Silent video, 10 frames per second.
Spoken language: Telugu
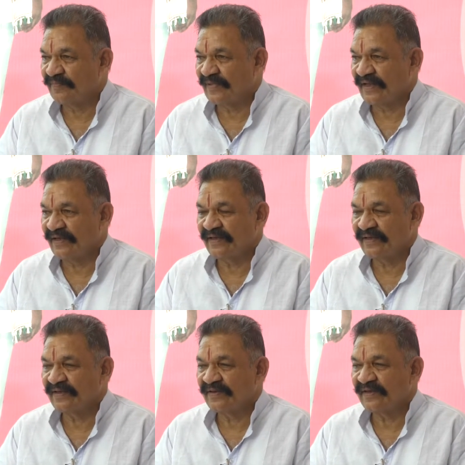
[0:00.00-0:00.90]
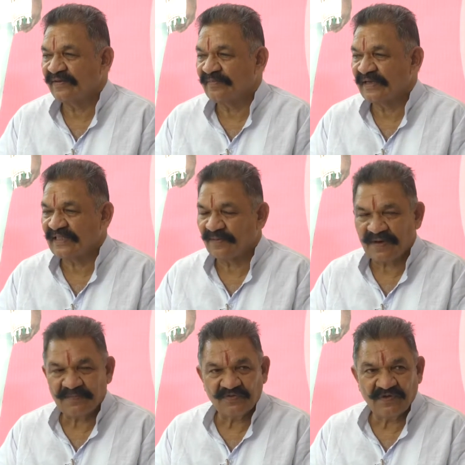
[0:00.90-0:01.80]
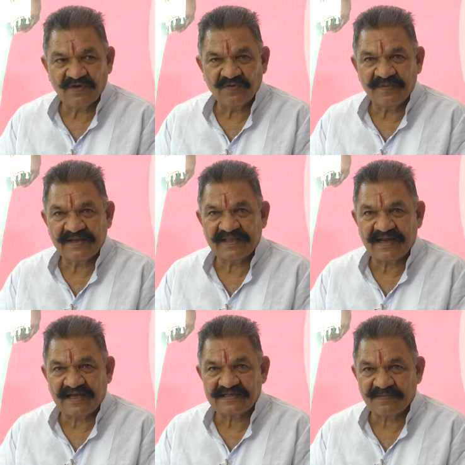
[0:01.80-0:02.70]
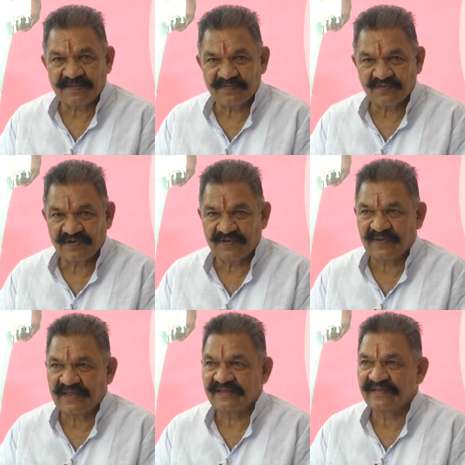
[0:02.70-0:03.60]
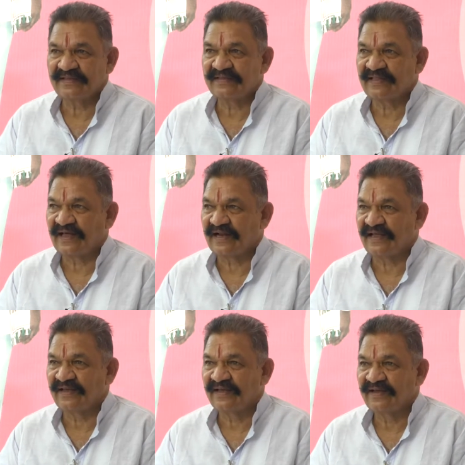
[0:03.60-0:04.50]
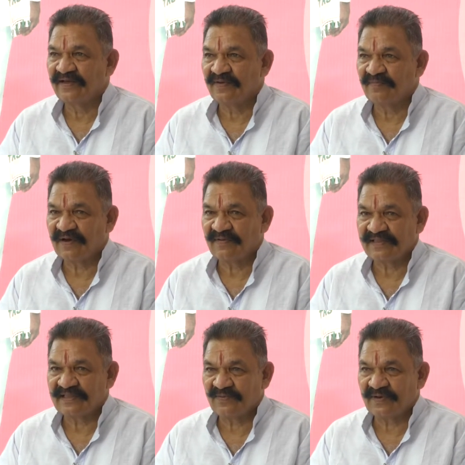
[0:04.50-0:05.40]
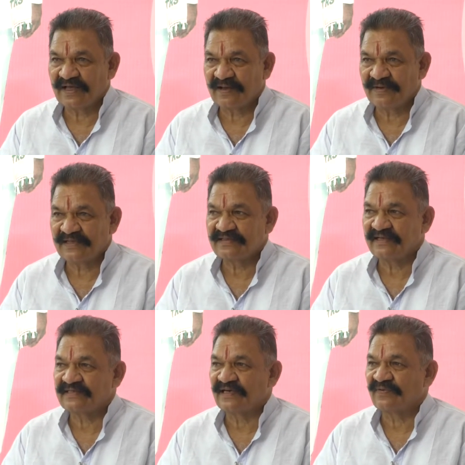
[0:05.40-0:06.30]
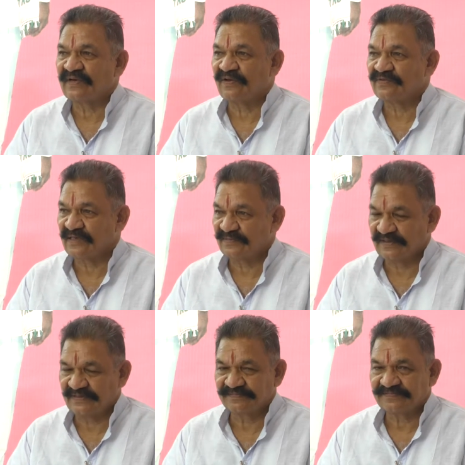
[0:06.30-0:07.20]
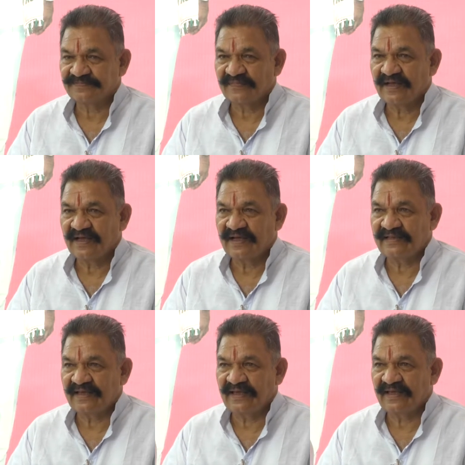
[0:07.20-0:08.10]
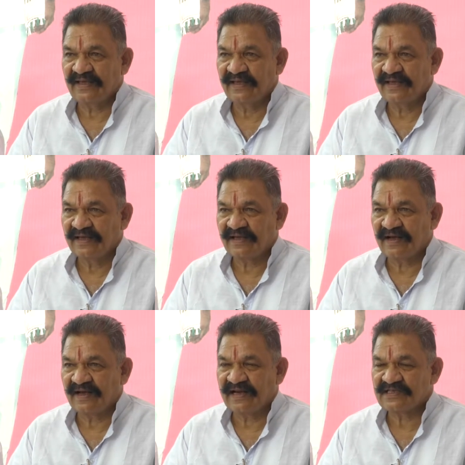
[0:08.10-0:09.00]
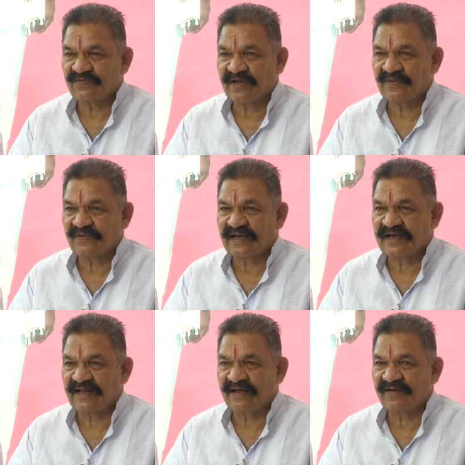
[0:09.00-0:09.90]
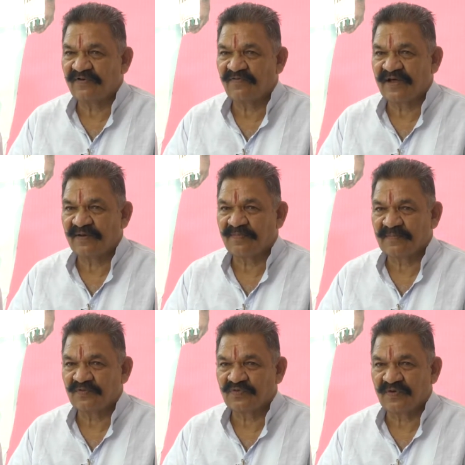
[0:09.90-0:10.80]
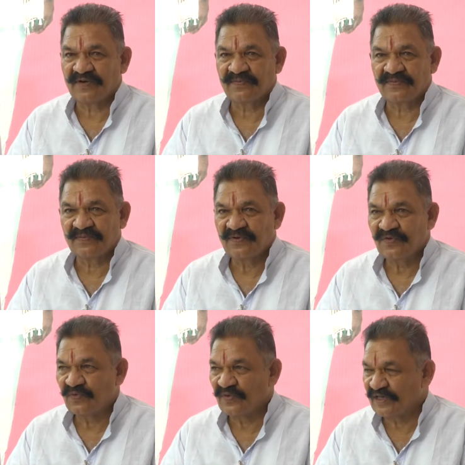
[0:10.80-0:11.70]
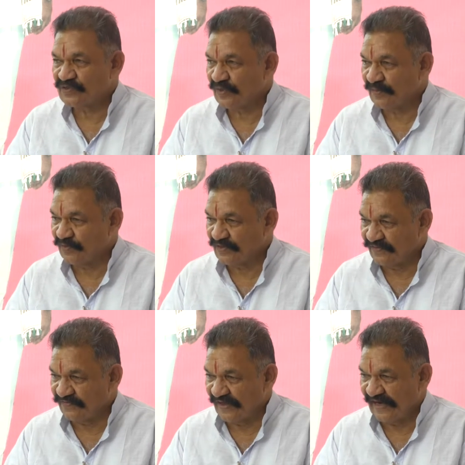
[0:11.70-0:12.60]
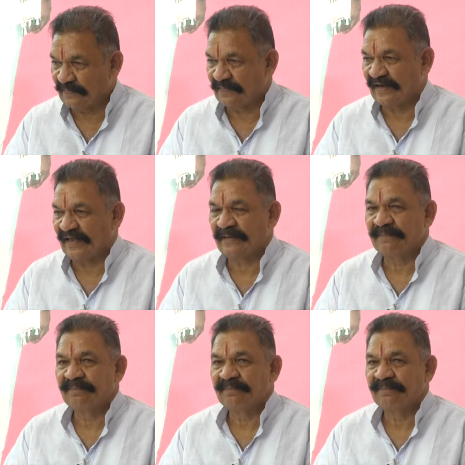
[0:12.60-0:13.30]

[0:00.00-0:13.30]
మరి మిగతా ప్రభుత్వాలు మిగతా రాష్ట్ర ప్రభుత్వాలు ఉన్నాయి దాన్ని మనం అంతా కూడా గమనించాల్సినటువంటి అవసరం ఉంది అయితే కాంగ్రెస్ వాళ్ళు ఎక్కడ వాళ్ళ ప్రభుత్వాలు ఉన్న చోట మొత్తం ఫెయిల్ అయిపోయినాయి